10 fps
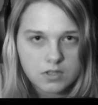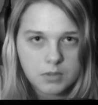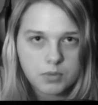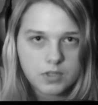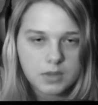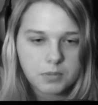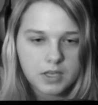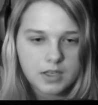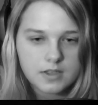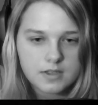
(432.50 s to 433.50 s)
Ich habe ich hab
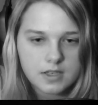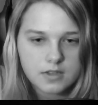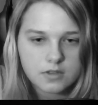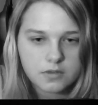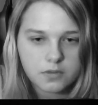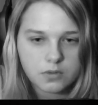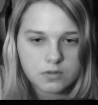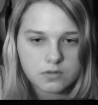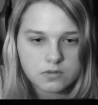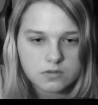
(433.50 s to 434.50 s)
keine Seite
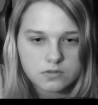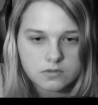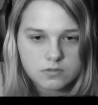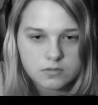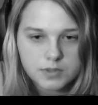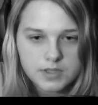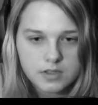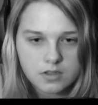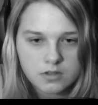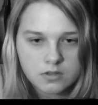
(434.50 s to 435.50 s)
gefunden
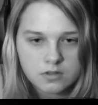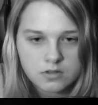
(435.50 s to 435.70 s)
bisher.